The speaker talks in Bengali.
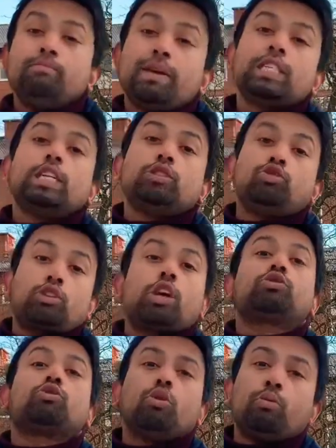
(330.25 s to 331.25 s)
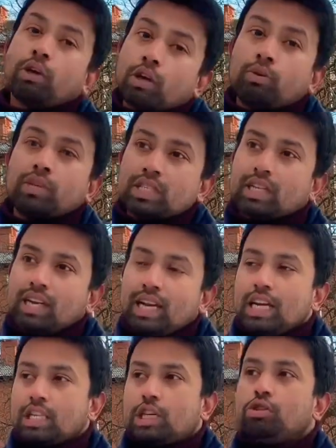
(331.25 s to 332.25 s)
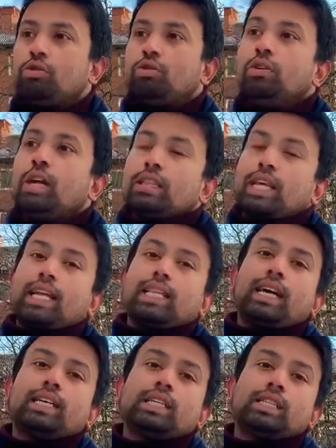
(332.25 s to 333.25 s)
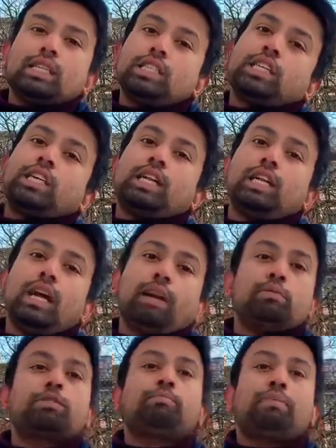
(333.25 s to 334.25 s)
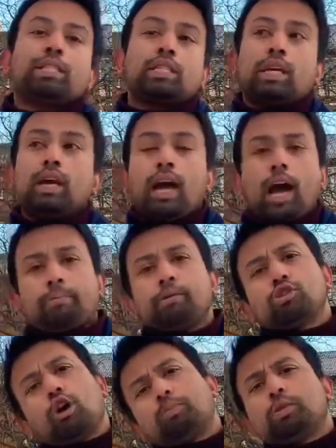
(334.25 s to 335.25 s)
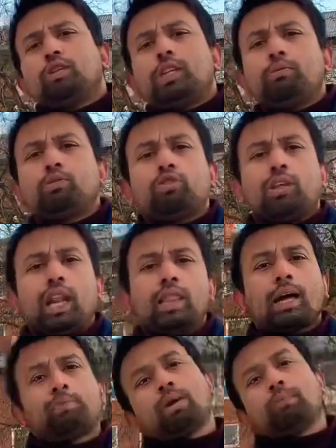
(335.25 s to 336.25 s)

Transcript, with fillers: বেশি যথাযোগ্য মনে করেছেন সেজন্য তারা দেখা যাচ্ছে সেখানে অ্যাডমিশন পাচ্ছে আপনি সব কিছু ঠিক মতো দিলেন তারপর আপনি